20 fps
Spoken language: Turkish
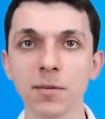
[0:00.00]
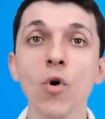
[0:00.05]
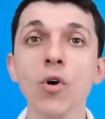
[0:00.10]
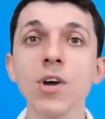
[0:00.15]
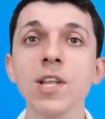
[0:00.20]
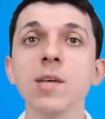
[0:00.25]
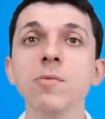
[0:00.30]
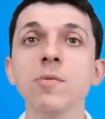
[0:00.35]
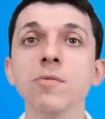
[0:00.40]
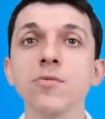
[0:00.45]

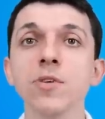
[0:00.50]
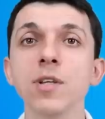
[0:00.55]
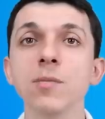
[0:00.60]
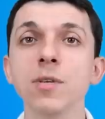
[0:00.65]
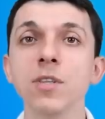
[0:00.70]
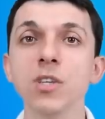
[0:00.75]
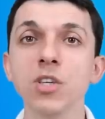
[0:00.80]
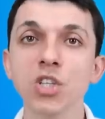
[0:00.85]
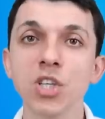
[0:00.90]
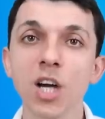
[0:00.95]
Böyle bir
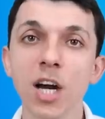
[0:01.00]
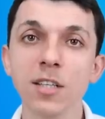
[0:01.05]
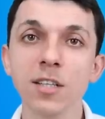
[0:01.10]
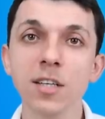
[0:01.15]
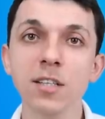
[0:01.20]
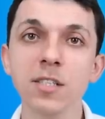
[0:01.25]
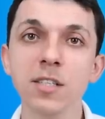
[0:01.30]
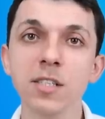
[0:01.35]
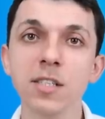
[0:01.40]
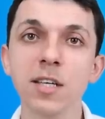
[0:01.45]
filmi
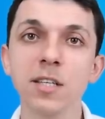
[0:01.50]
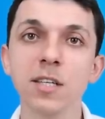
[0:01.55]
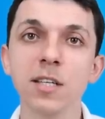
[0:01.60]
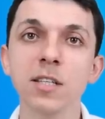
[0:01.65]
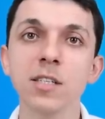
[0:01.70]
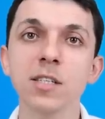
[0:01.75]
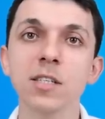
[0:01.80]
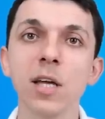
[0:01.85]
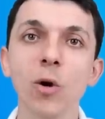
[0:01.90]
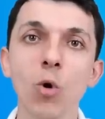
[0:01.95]
dışarıdan
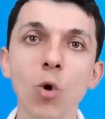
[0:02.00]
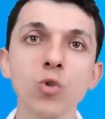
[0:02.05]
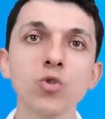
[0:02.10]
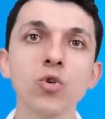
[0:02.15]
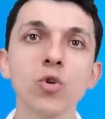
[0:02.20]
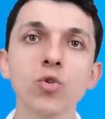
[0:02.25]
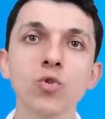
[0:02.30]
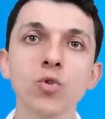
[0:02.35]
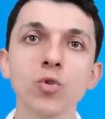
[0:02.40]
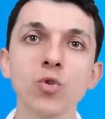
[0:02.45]
izlediğinizde, o
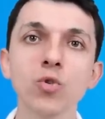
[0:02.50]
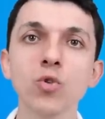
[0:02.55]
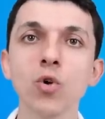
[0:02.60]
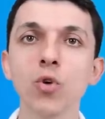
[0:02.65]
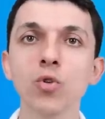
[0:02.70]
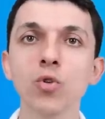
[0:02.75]
coşkuyu